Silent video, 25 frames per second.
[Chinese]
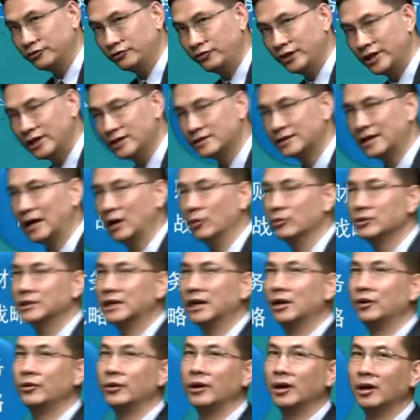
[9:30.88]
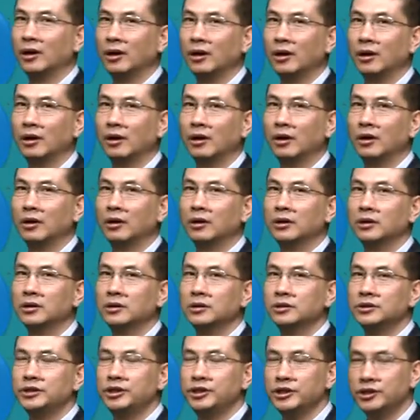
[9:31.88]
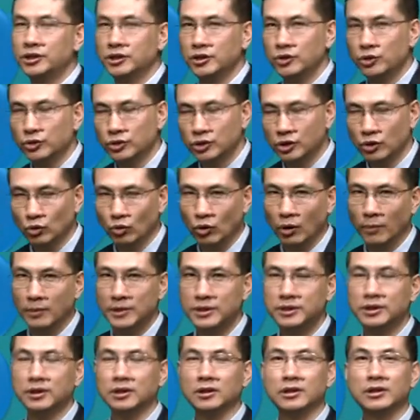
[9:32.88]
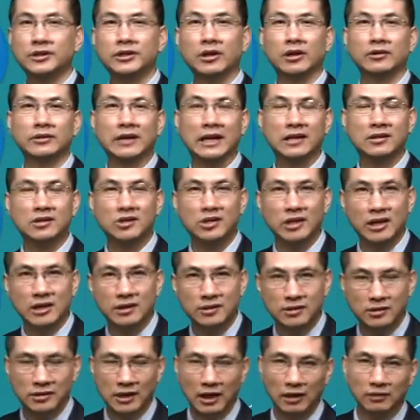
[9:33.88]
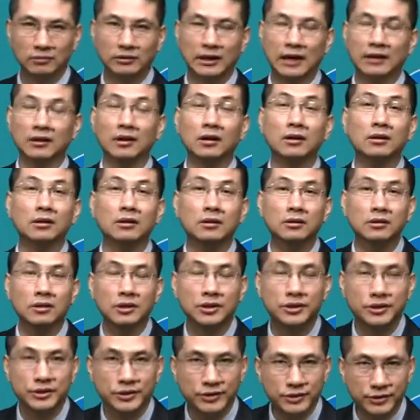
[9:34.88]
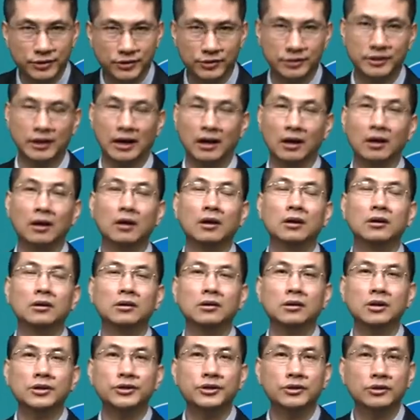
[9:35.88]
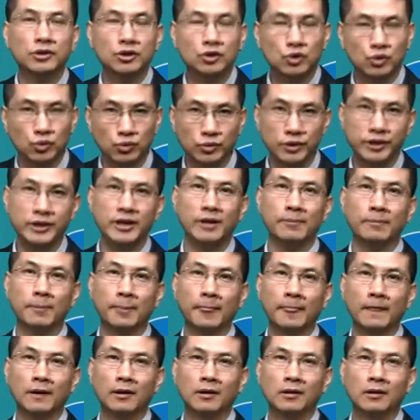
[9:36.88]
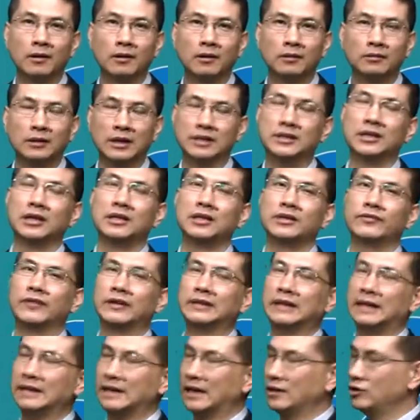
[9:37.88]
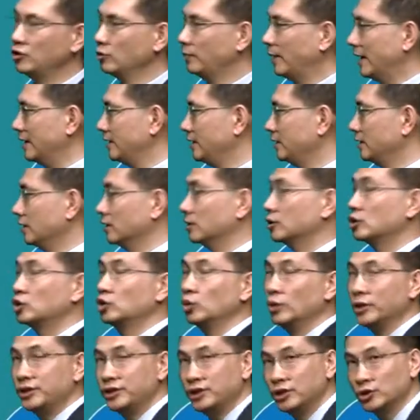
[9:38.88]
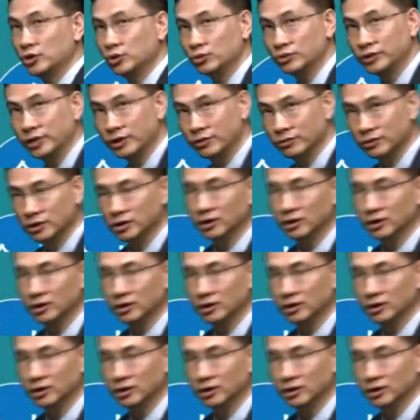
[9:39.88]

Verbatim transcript: 非财务战略，其实就是我们整个教材前四章它的核心思想、核心的主线。那这个地方大家就把这个梳理清楚，这就